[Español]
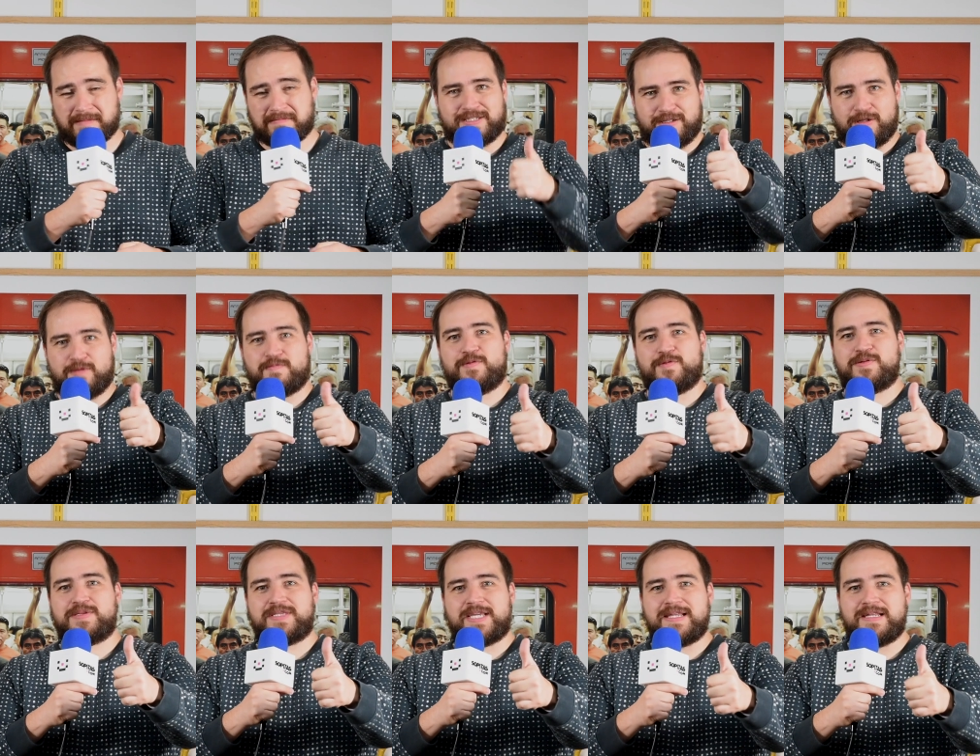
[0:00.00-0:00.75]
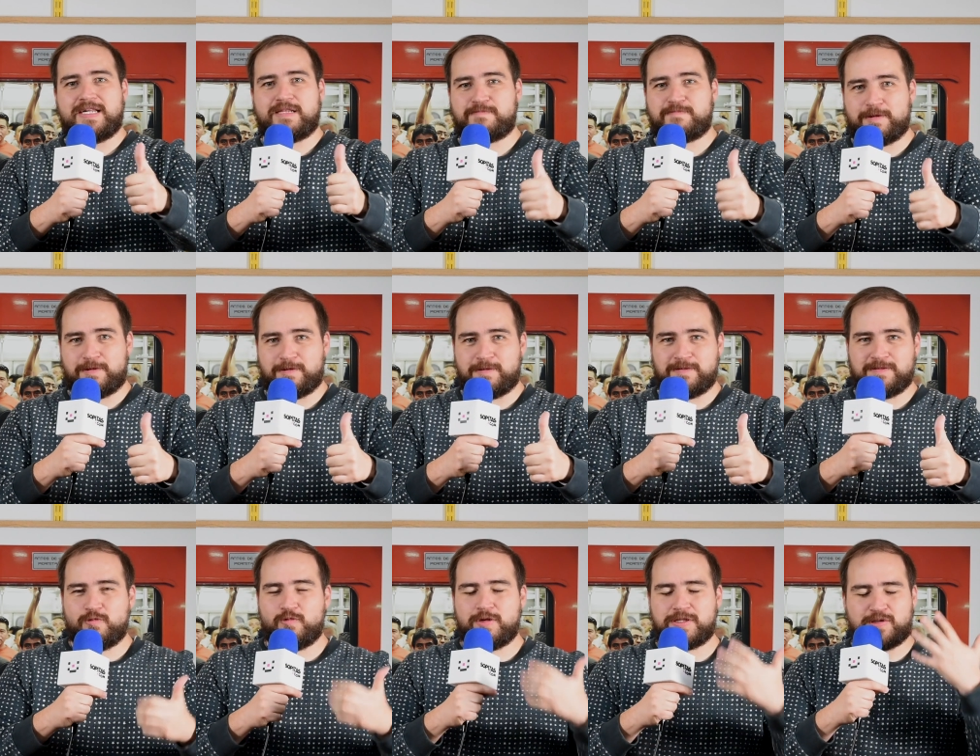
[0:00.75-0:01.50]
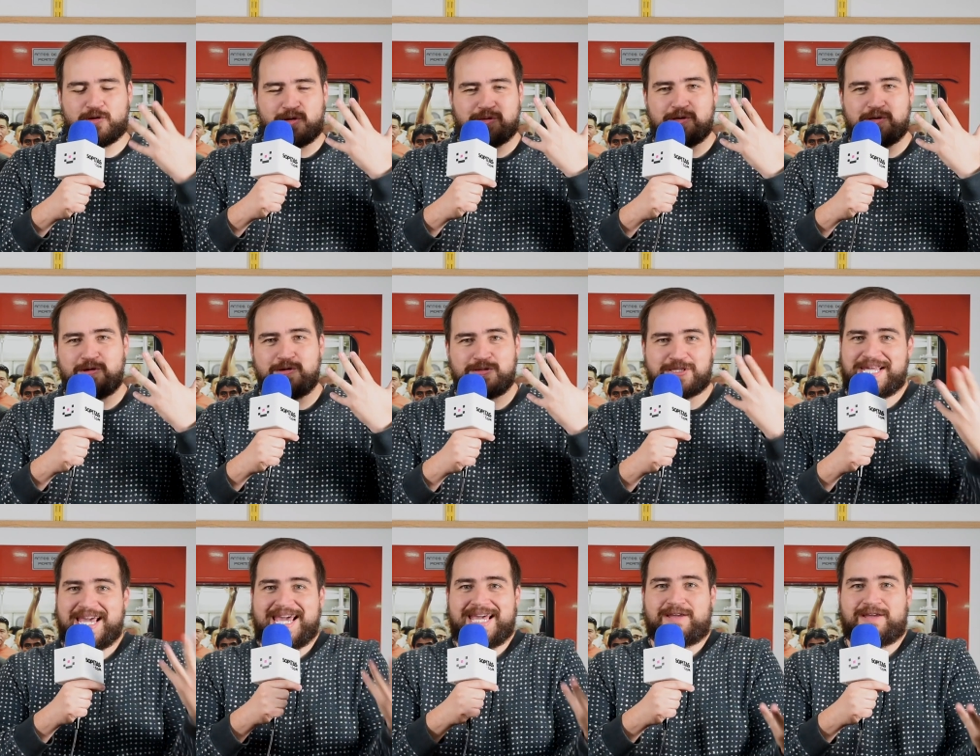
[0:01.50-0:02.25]
chido por ustedes, pero nuestros ojos
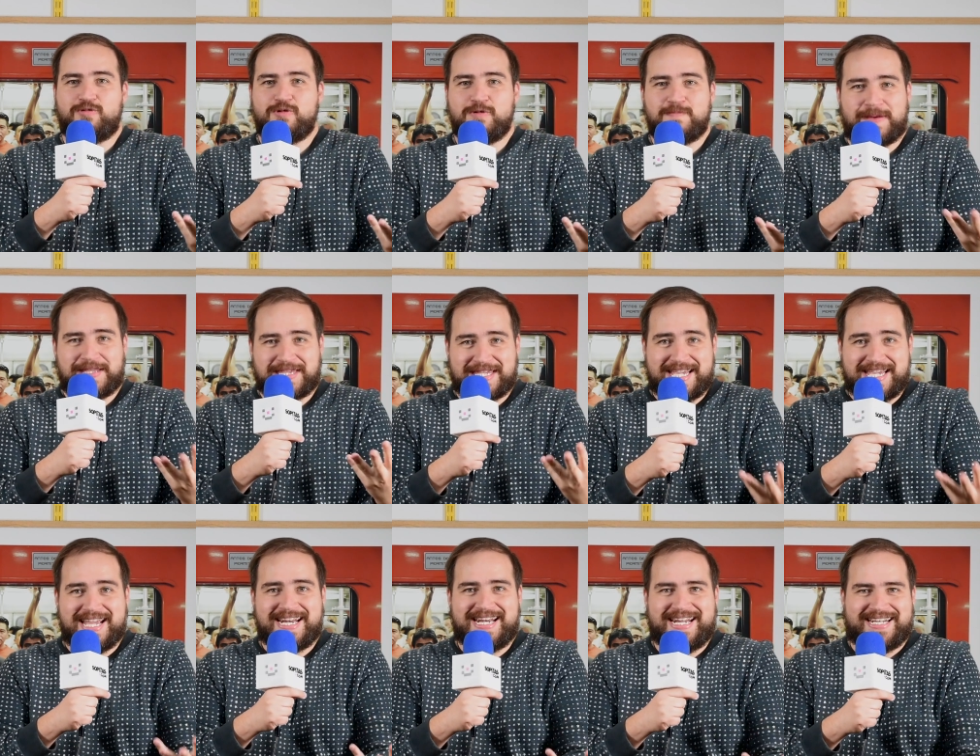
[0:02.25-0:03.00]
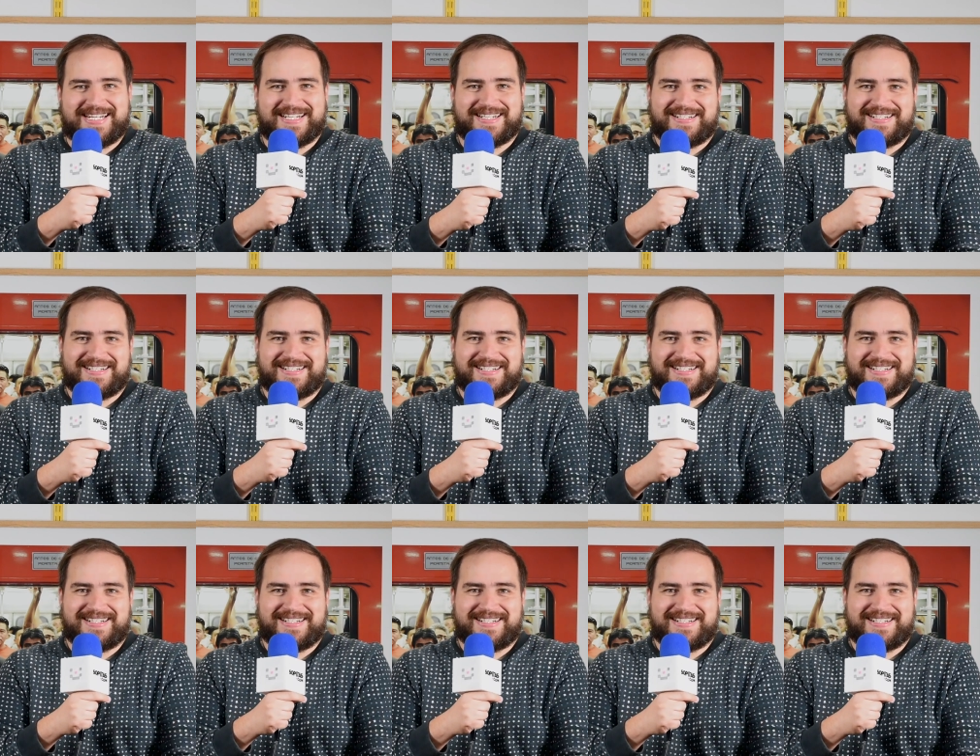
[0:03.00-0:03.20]
qué culpa tienen.